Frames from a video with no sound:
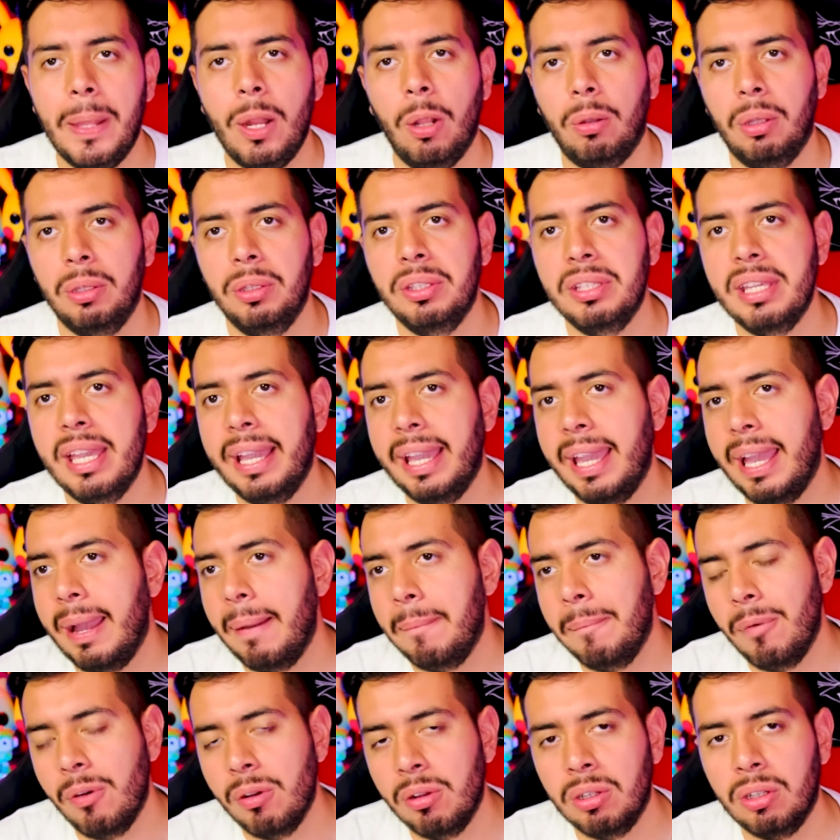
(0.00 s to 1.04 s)
Pero cuando llegue
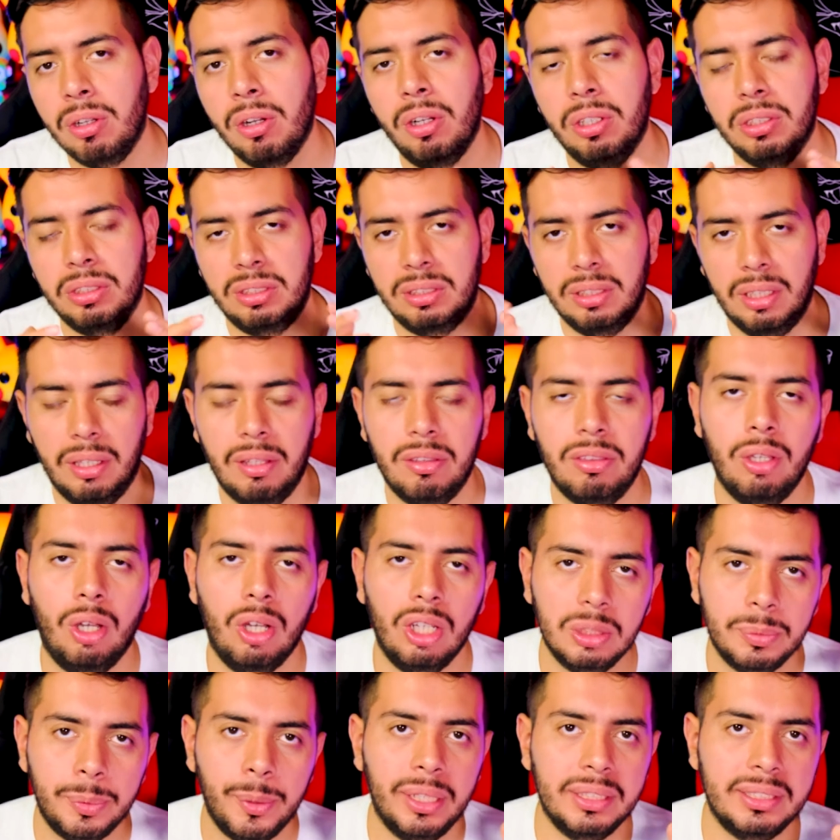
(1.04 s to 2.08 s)
Among Us
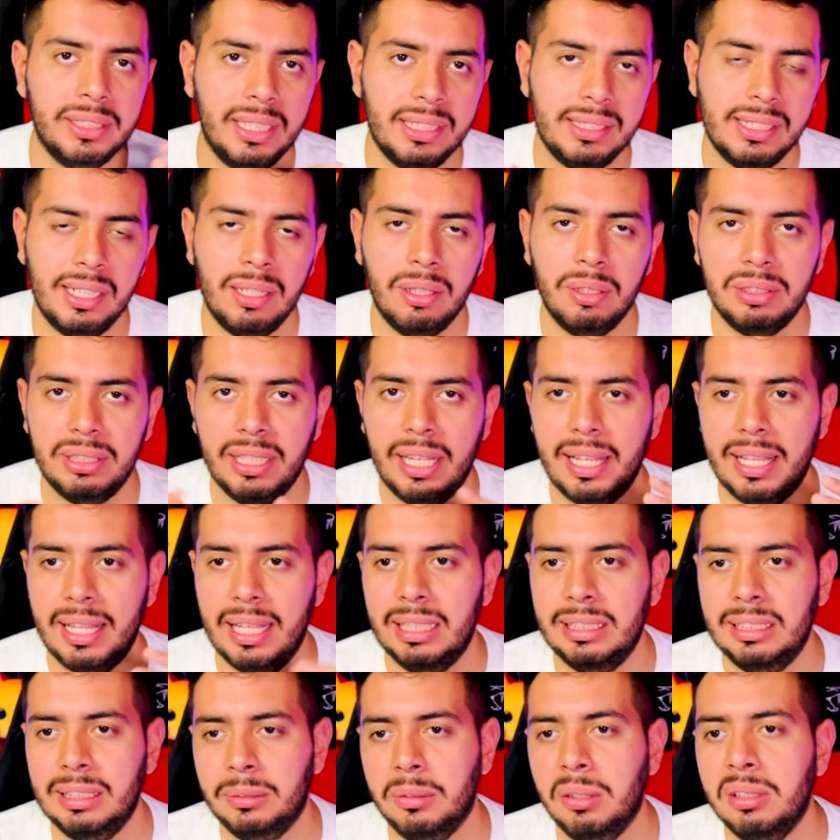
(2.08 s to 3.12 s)
2, por así decirlo, o sea,
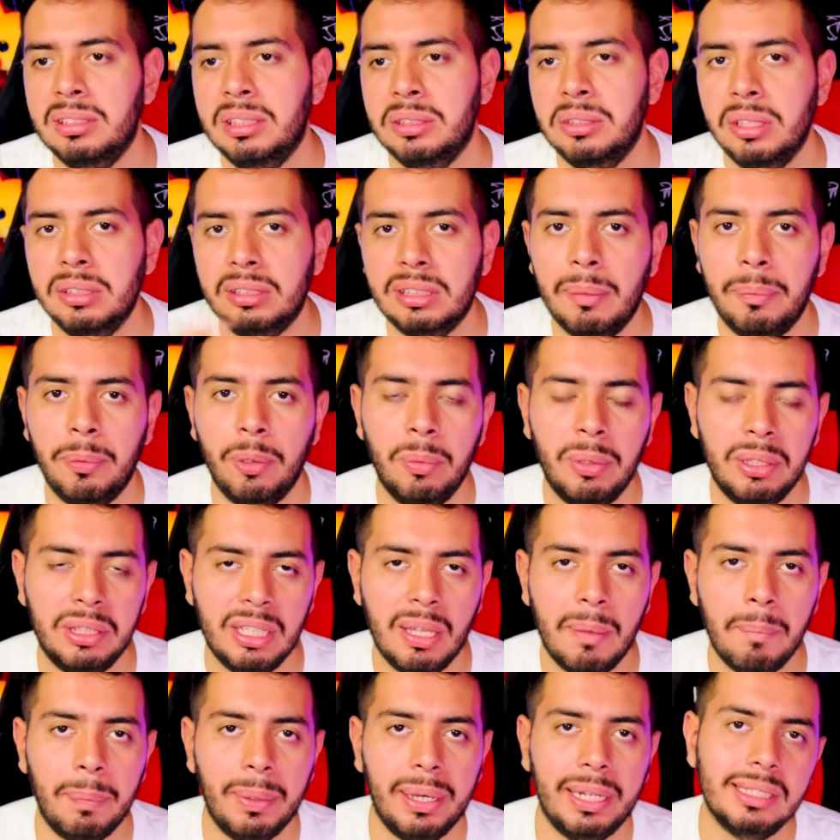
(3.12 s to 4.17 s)
las actualizaciones que
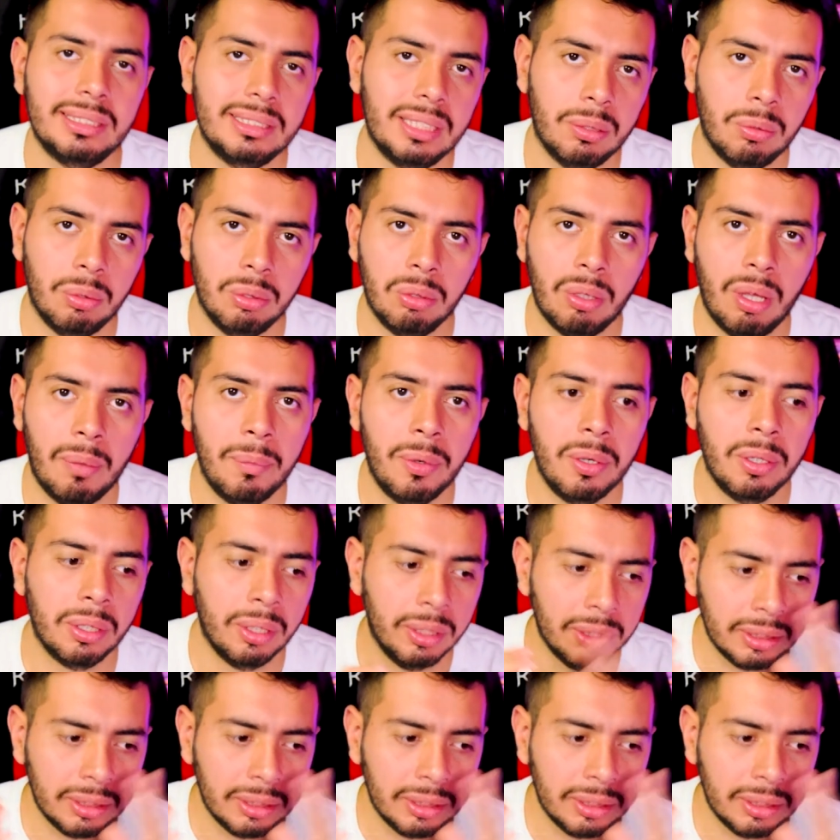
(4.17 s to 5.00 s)
prometían para el segundo Among